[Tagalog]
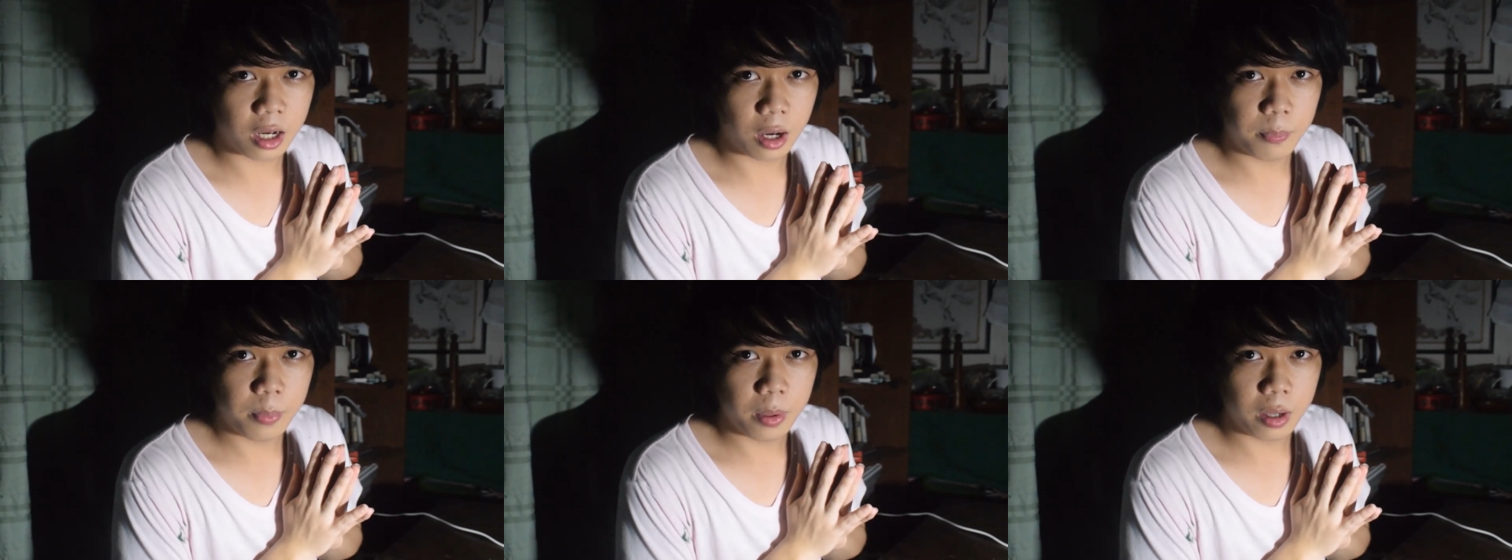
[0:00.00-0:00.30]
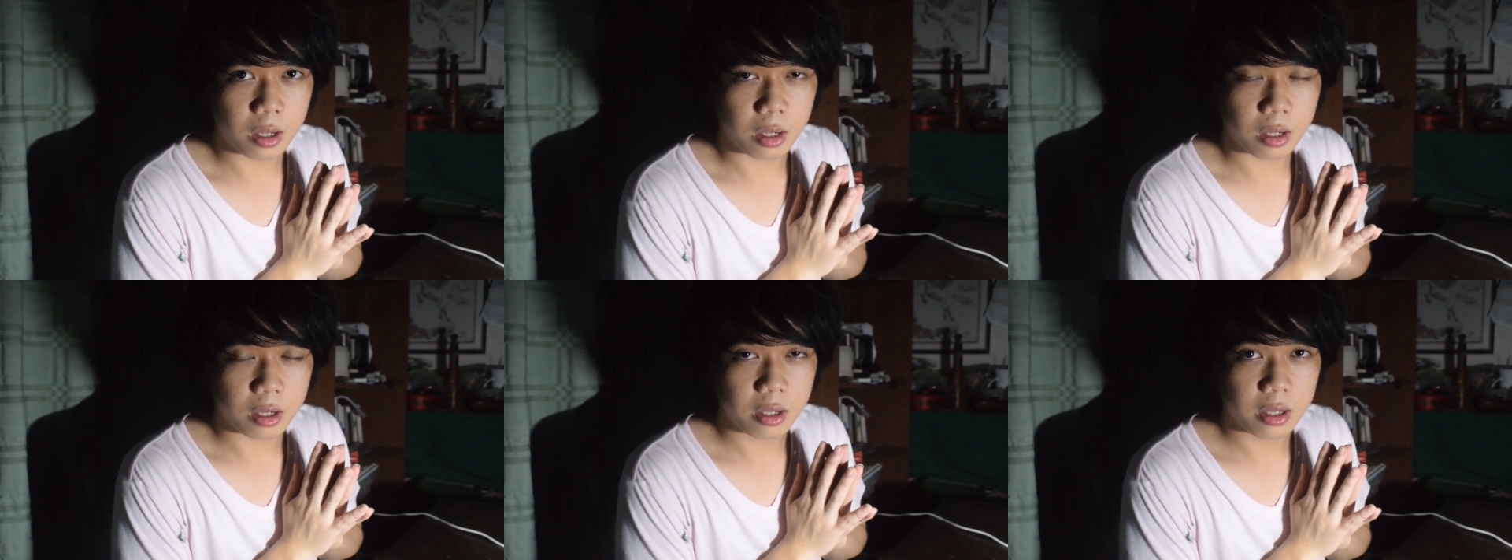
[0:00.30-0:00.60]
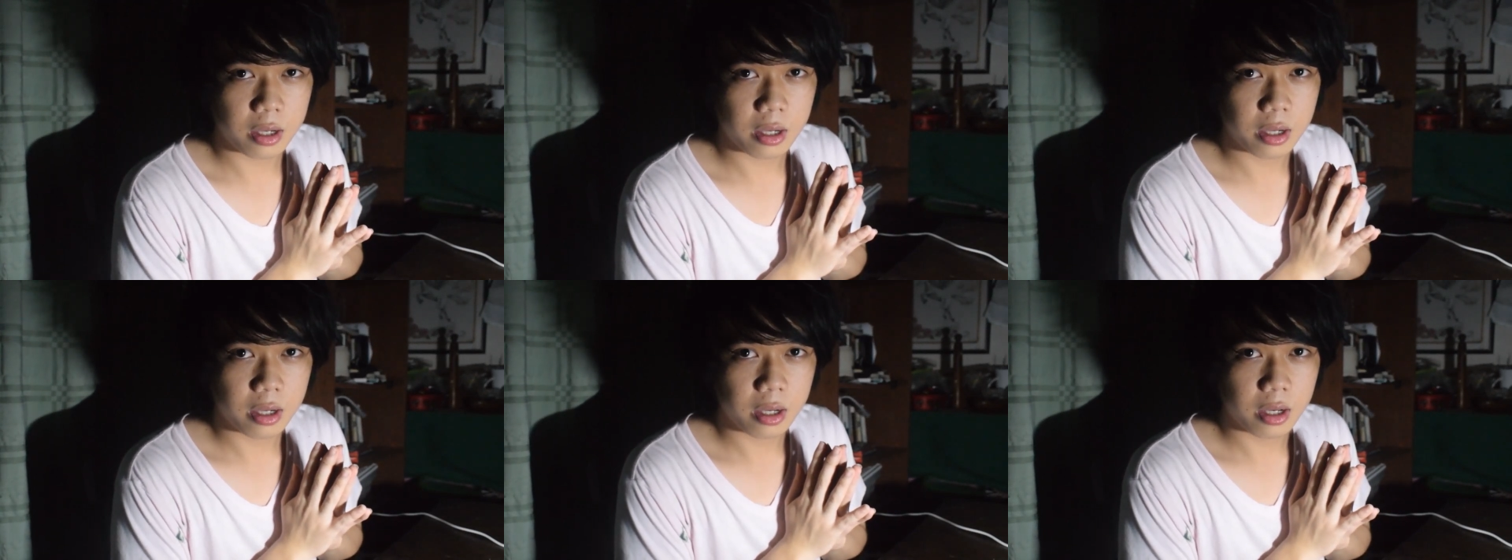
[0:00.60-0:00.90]
gabi
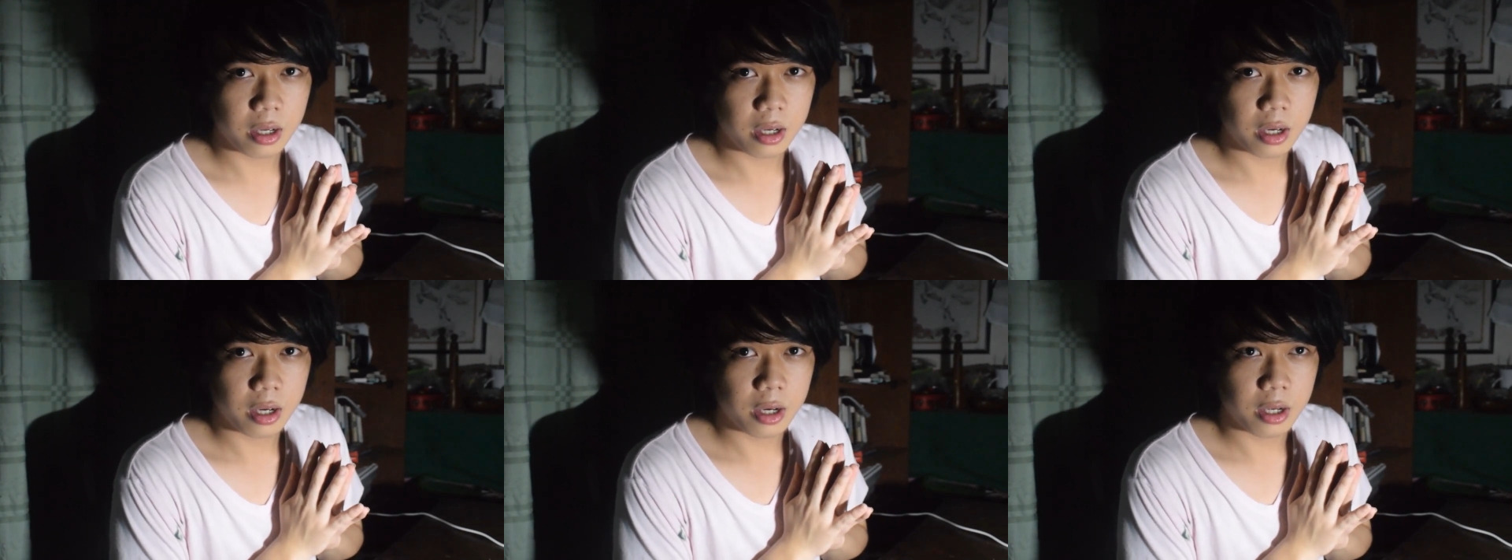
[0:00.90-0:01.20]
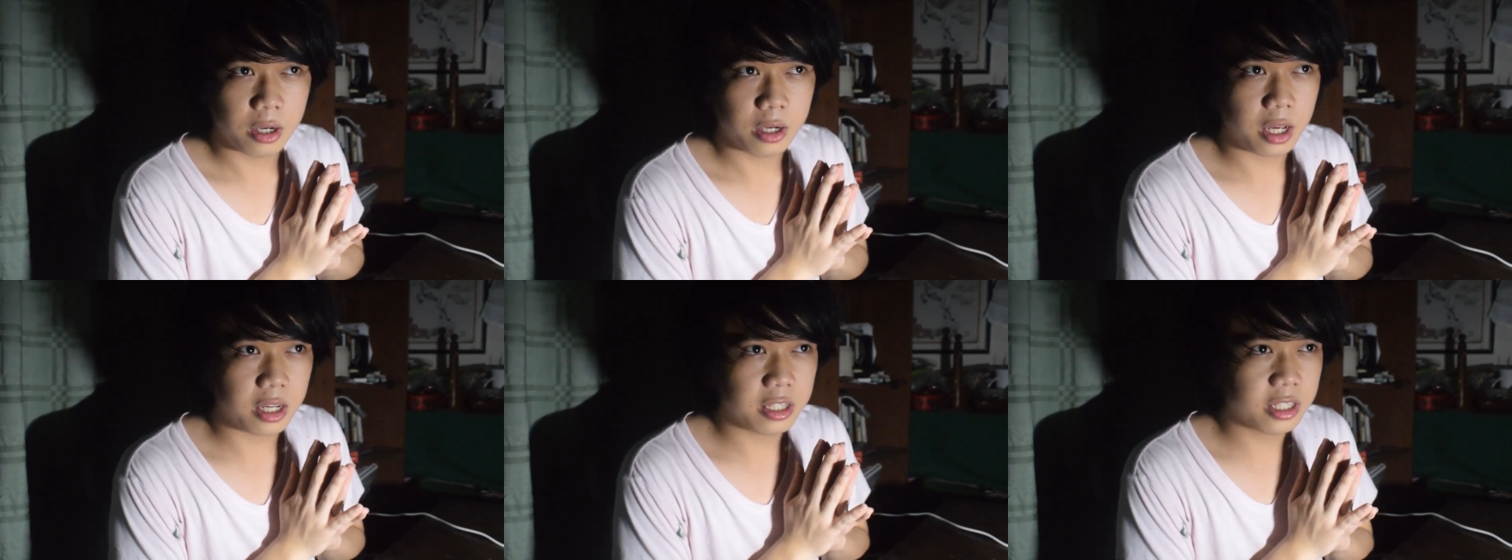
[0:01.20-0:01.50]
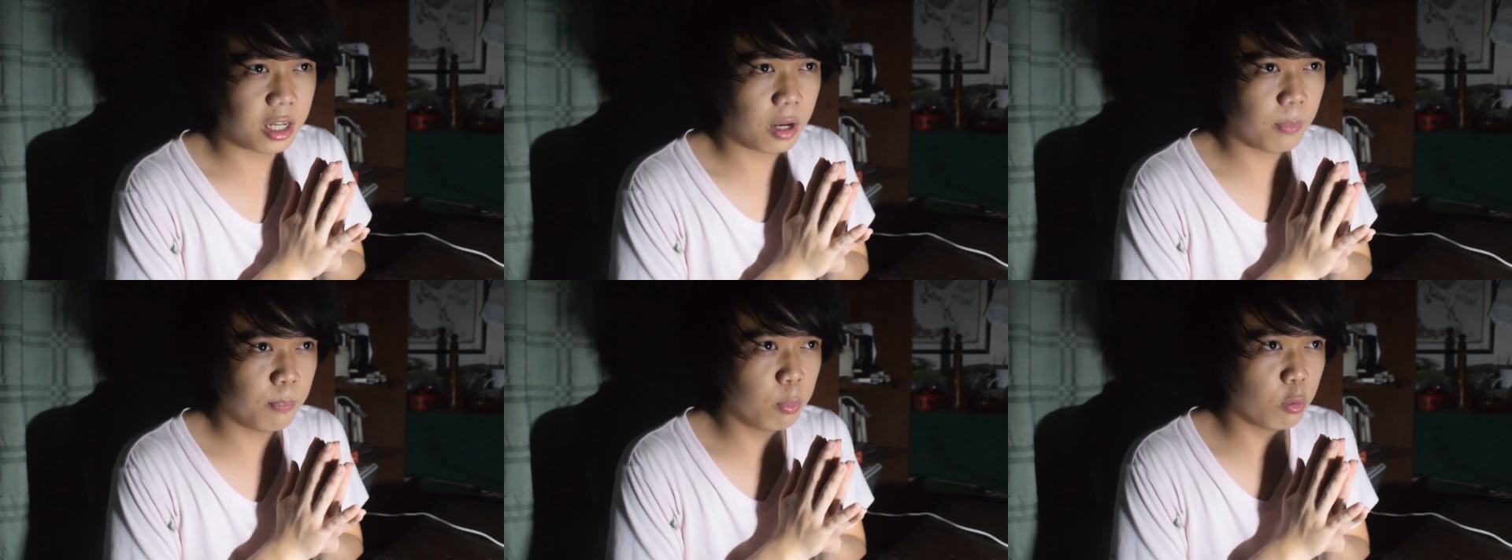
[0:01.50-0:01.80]
na
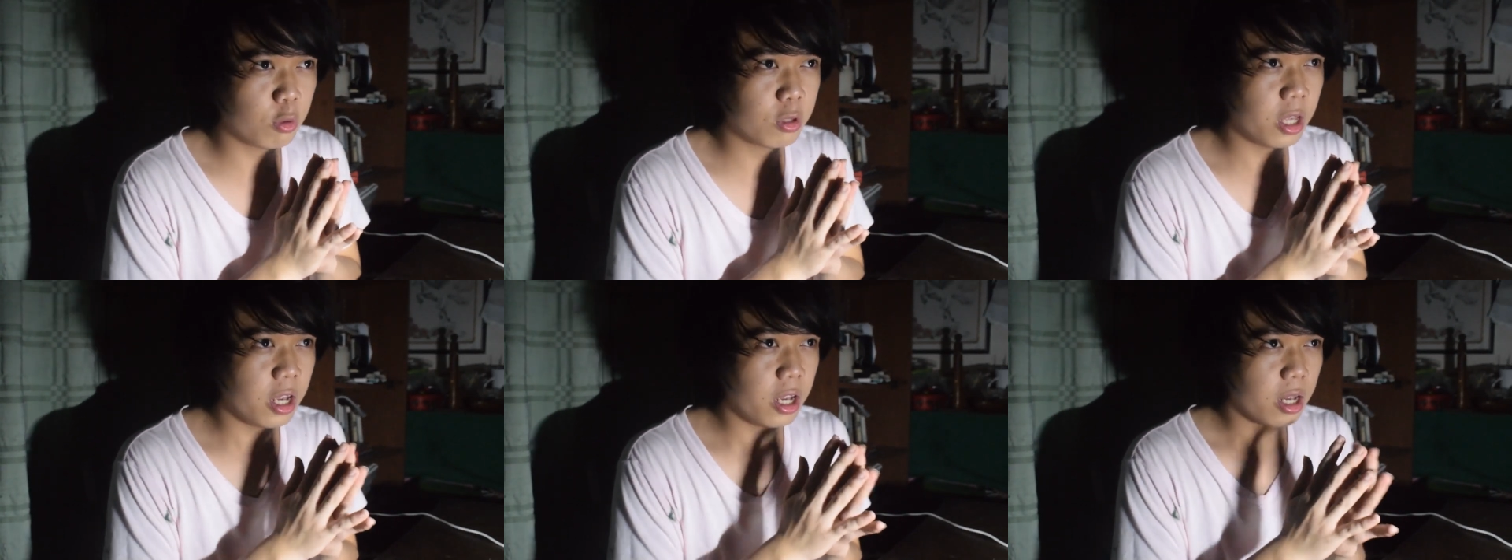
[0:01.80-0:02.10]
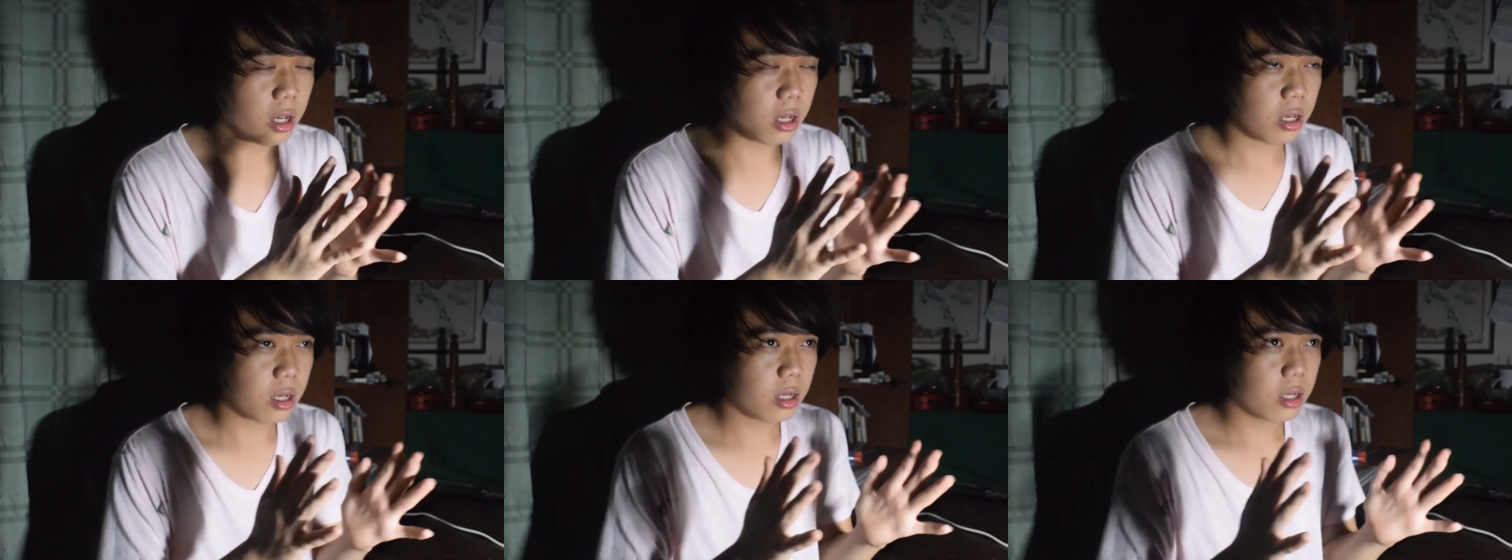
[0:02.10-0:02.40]
isang puti